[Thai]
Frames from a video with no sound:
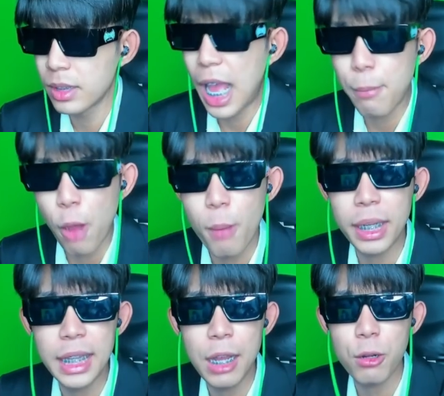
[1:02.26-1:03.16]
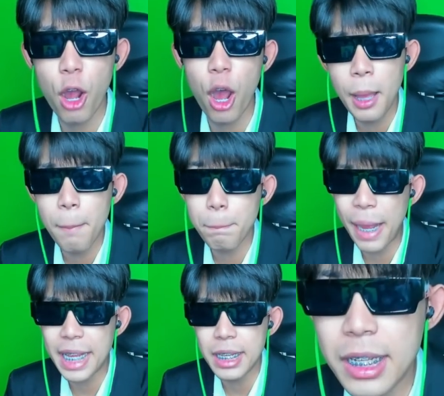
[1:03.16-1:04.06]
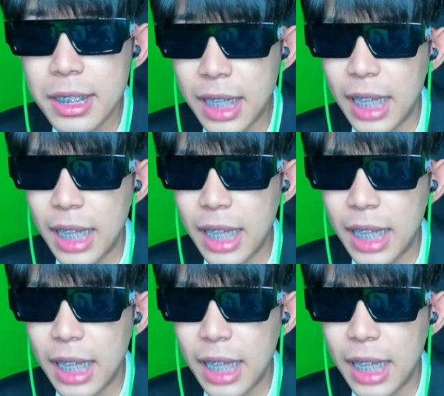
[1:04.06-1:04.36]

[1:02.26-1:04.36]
ถ้าพร้อมกันแล้วก็ไปกัน